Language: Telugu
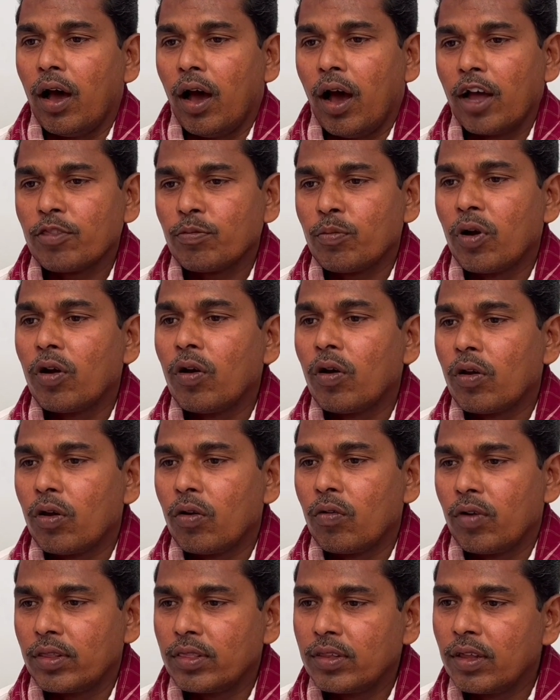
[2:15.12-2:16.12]
ఆత్మగౌరవం
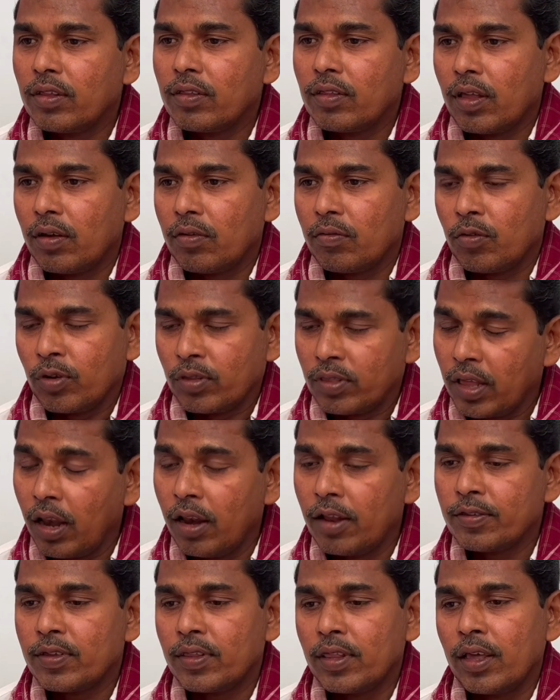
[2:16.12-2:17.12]
వద్ది
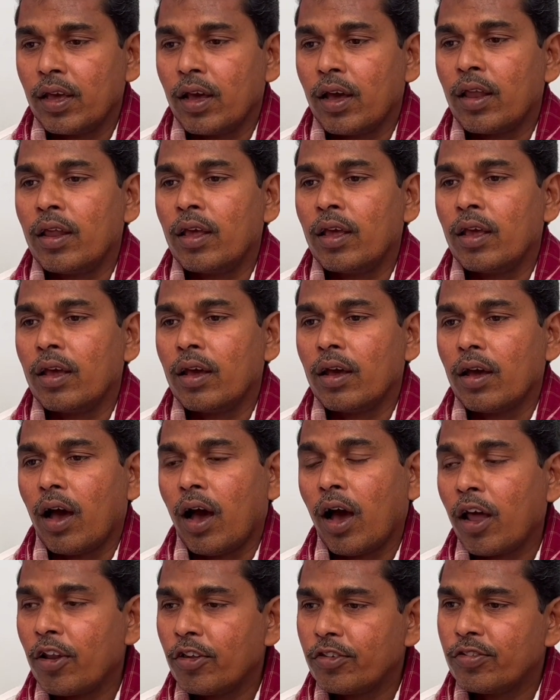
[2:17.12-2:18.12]
వద్దిల్లుతుంది అనే
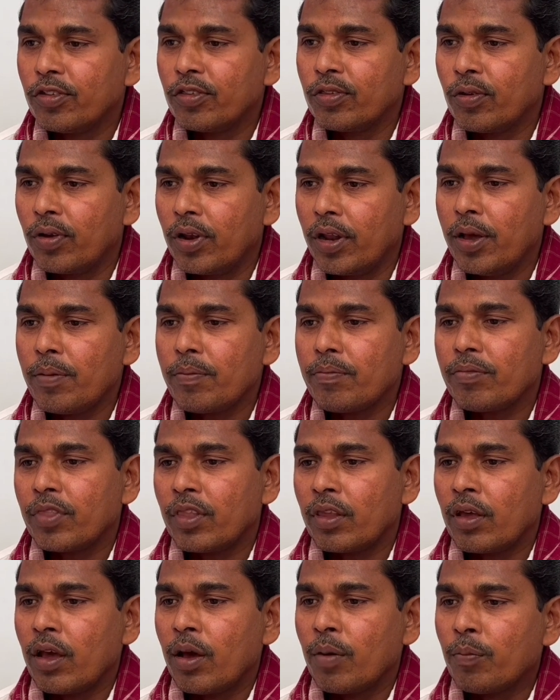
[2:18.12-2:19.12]
ఆలోచనతోనే
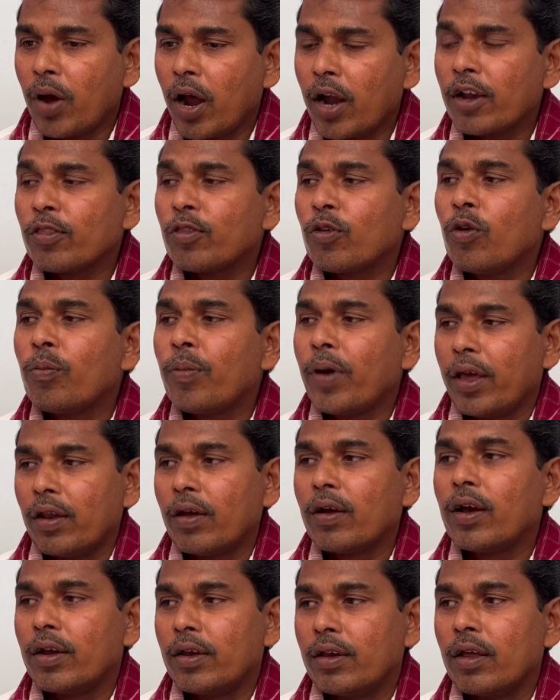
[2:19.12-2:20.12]
పాటతో
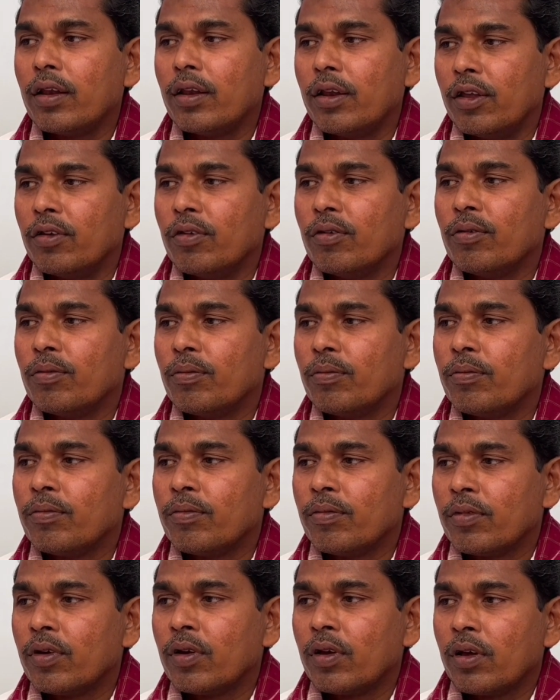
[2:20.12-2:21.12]
పయనం కట్టాను నేను
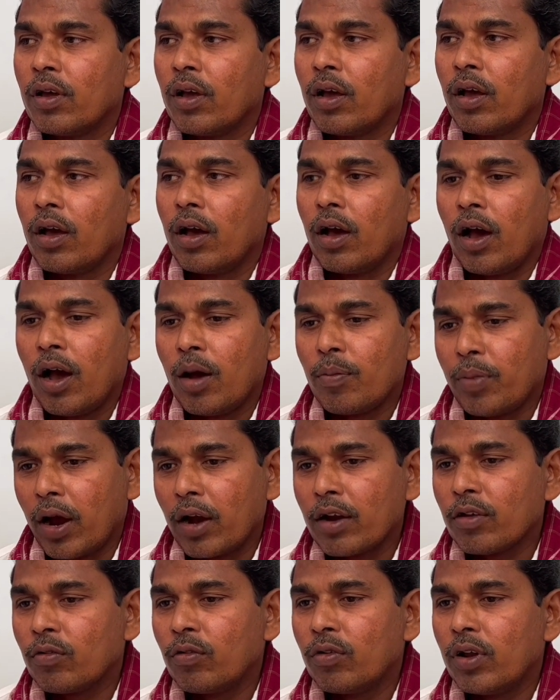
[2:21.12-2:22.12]
ఆ
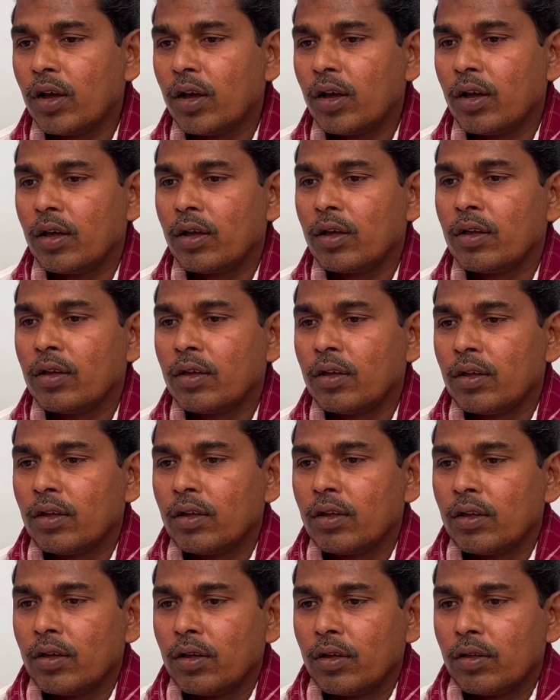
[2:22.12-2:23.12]
పాట కూడా
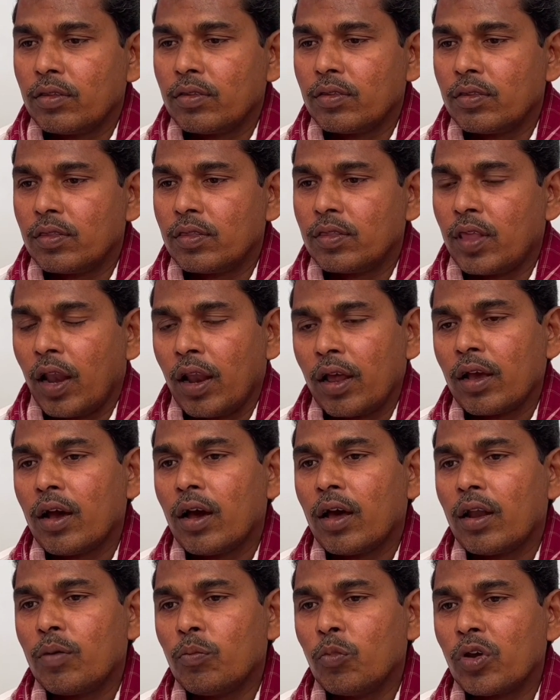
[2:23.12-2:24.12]

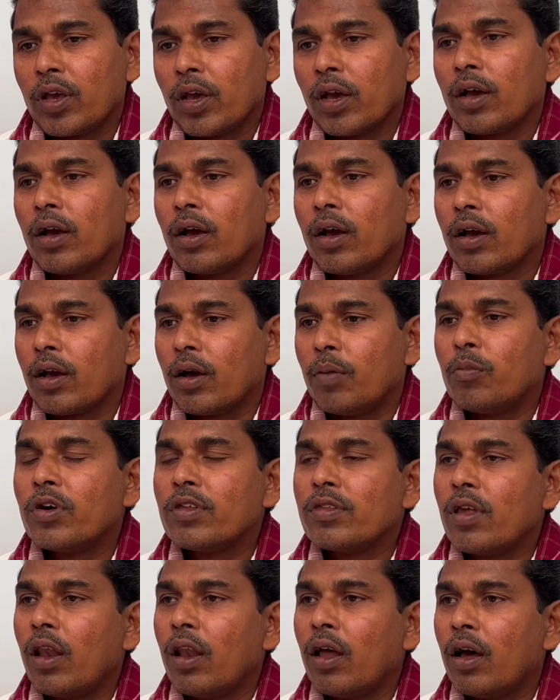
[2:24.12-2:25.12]
తెలంగాణ ముఖ్యంగా ఖమ్మం
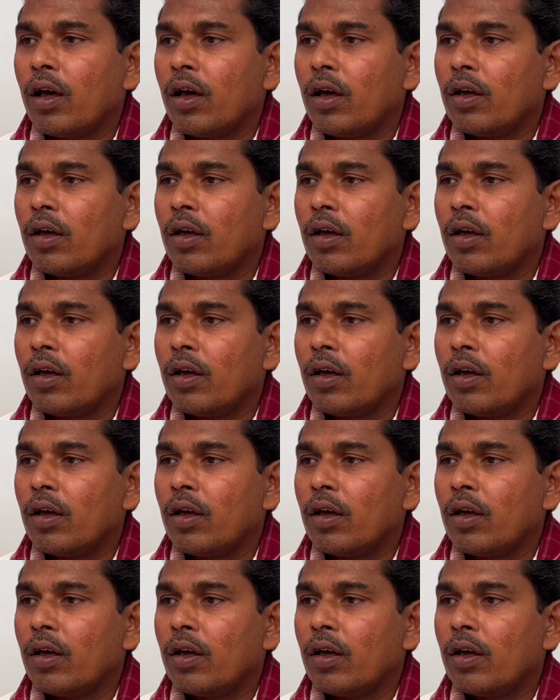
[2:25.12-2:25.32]
జిల్లా